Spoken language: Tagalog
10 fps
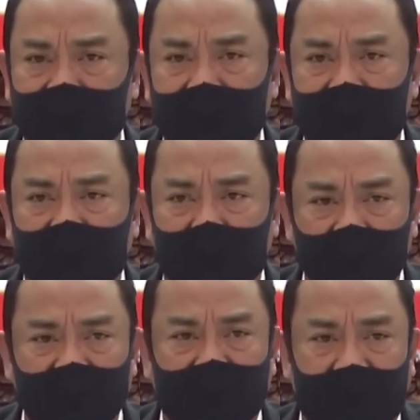They are
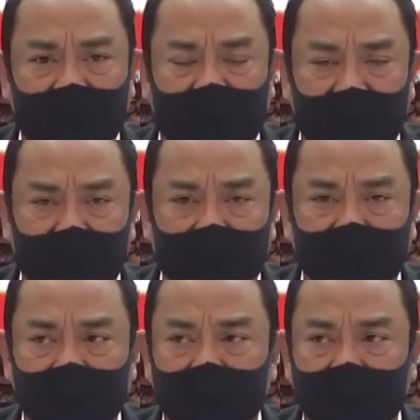doing the right thing.